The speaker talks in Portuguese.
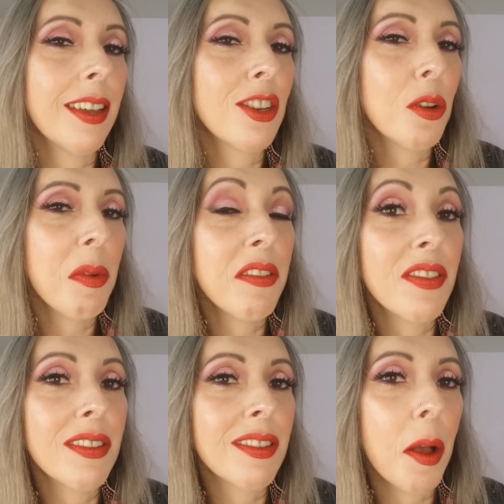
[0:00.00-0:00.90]
Sejam
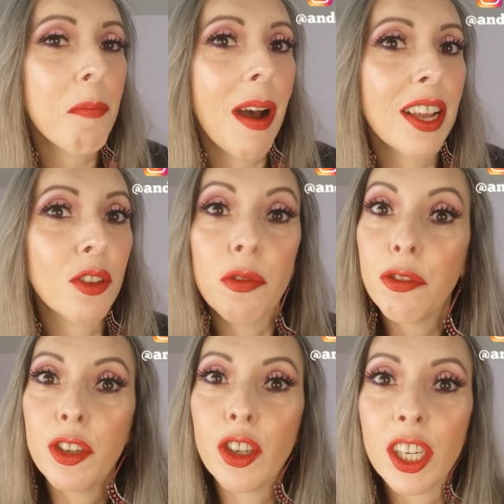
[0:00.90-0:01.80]
bem-vindos a mais um
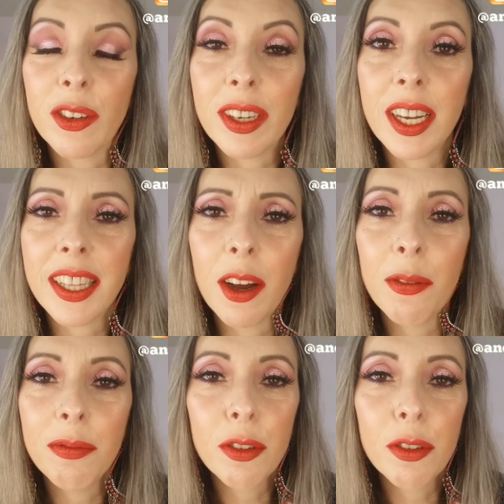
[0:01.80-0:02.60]
vídeo aqui no canal.